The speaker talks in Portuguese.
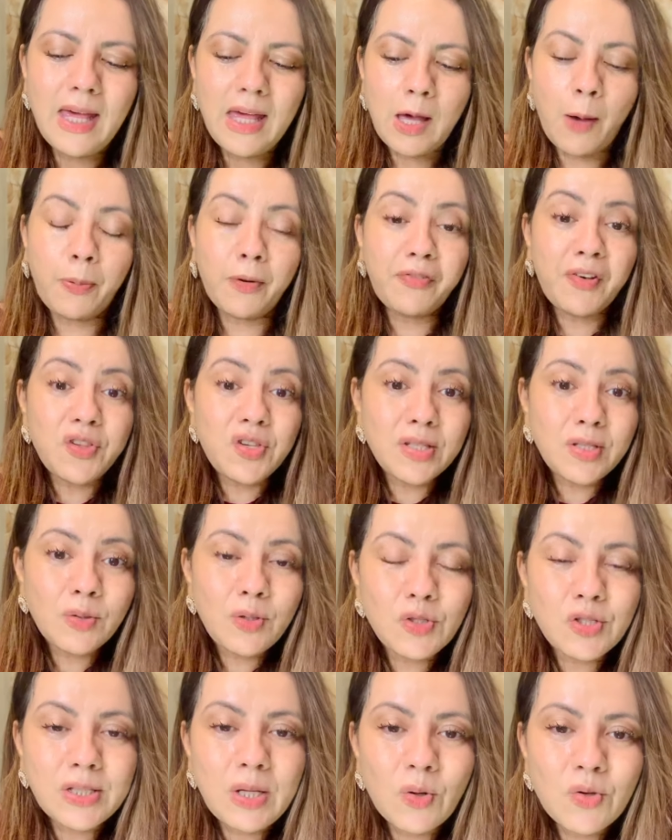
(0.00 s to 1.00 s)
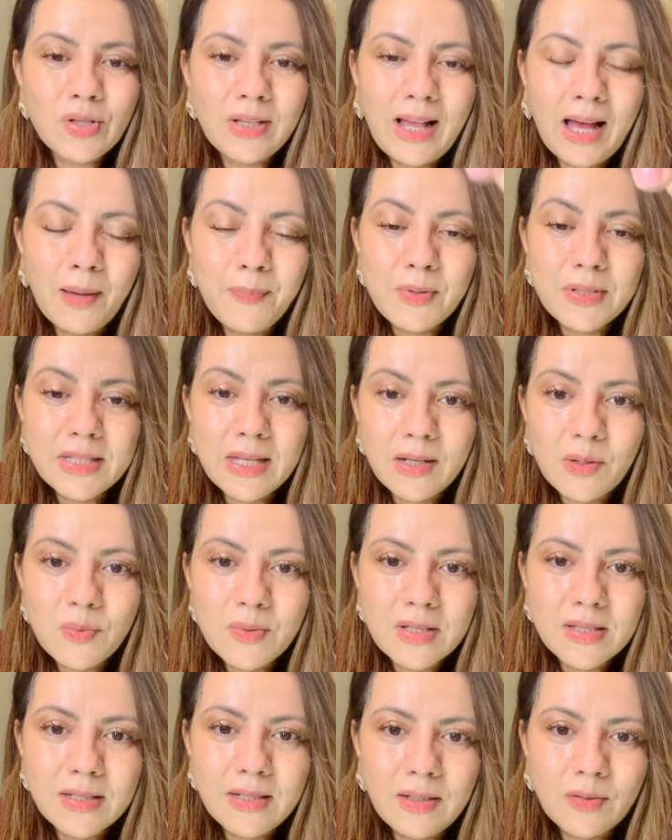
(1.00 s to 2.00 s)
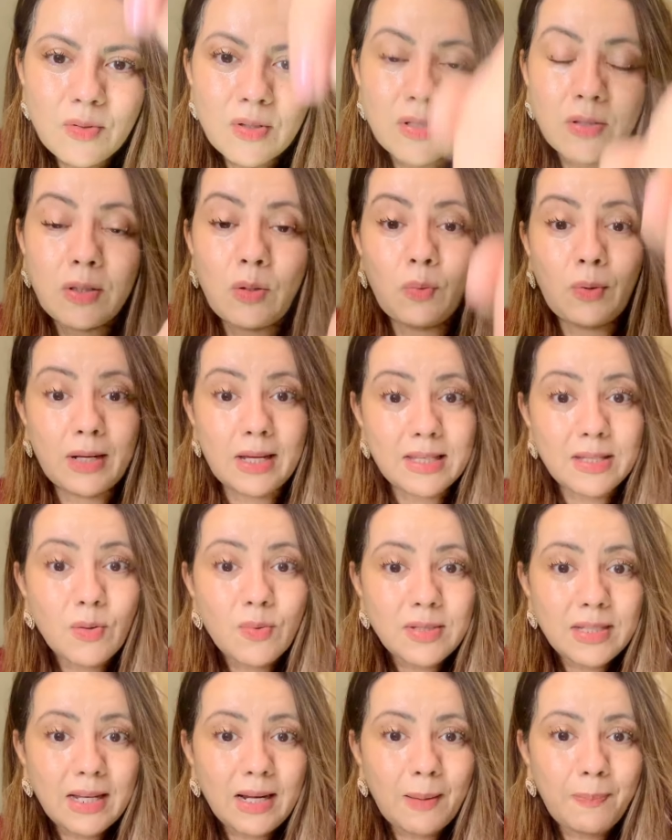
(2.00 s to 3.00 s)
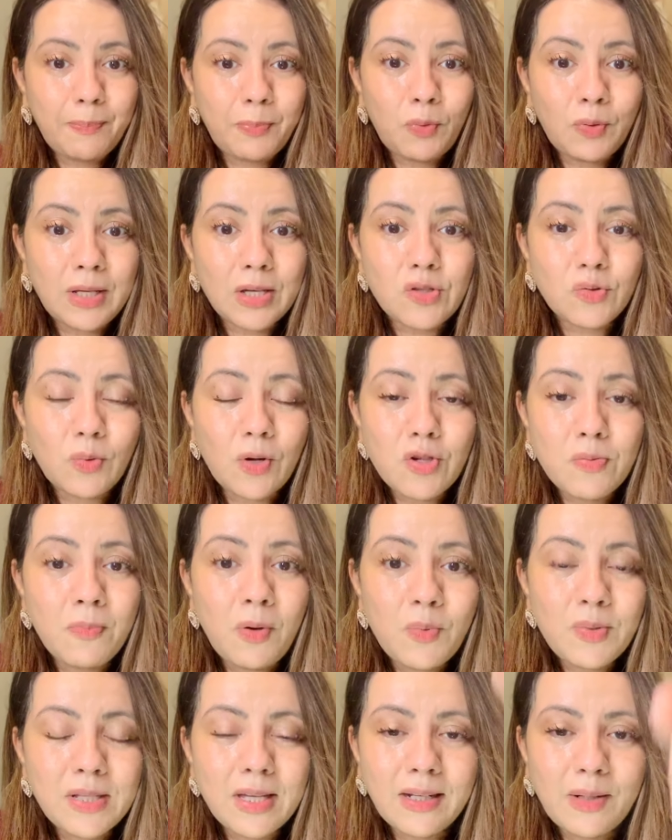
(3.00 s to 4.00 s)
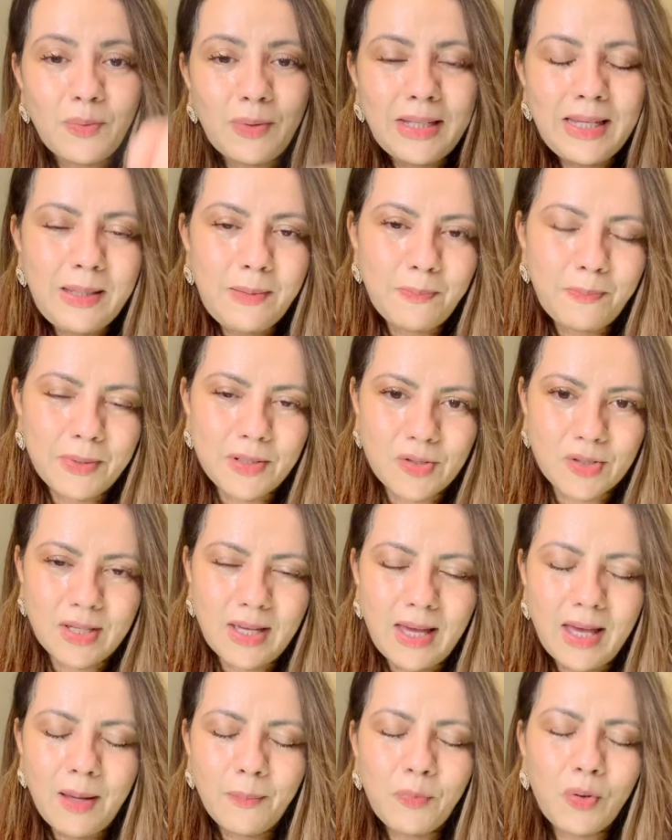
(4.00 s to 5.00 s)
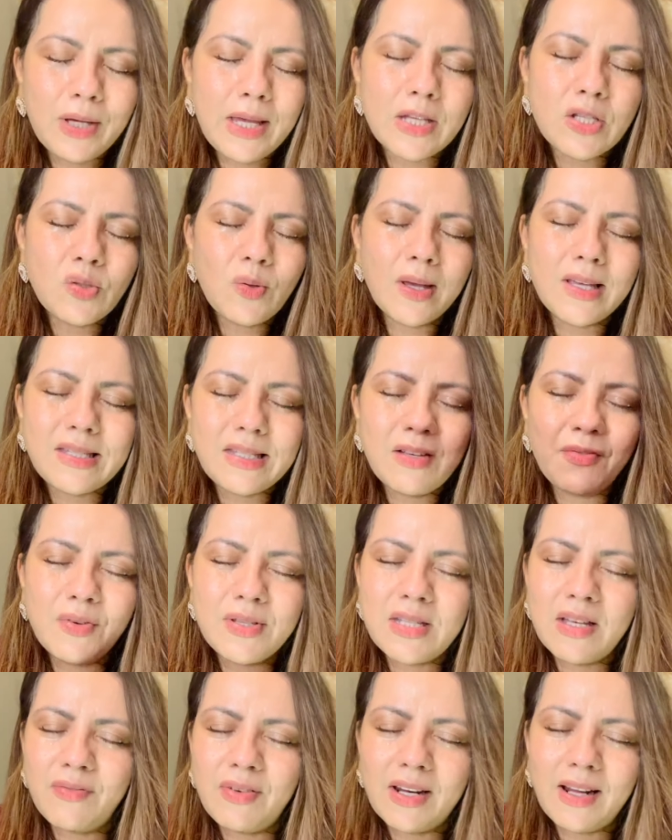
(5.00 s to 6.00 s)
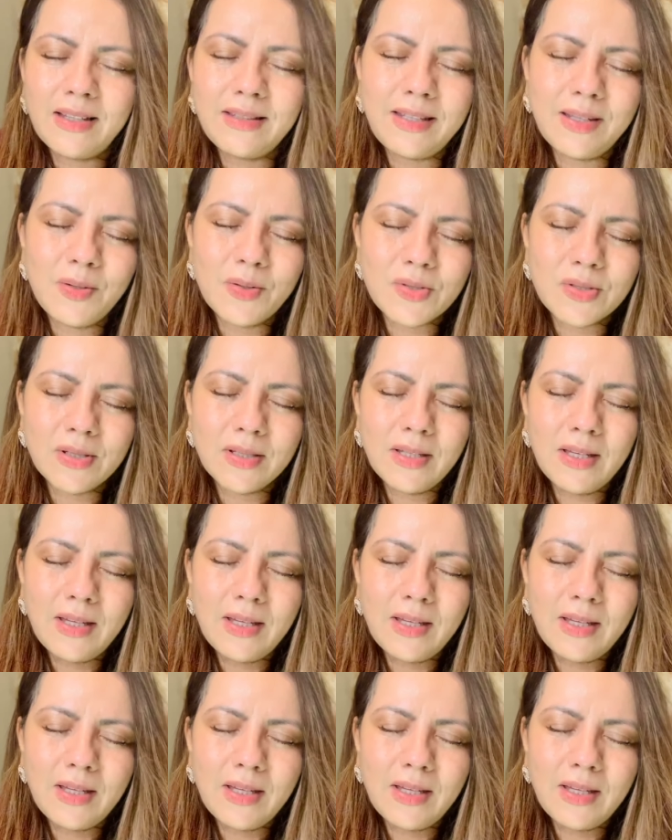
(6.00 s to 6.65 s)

Eu profetizo que os teus lábios serão santos, o teu coração será puro, as tuas mãos serão limpas, porque só assim você verá Deus.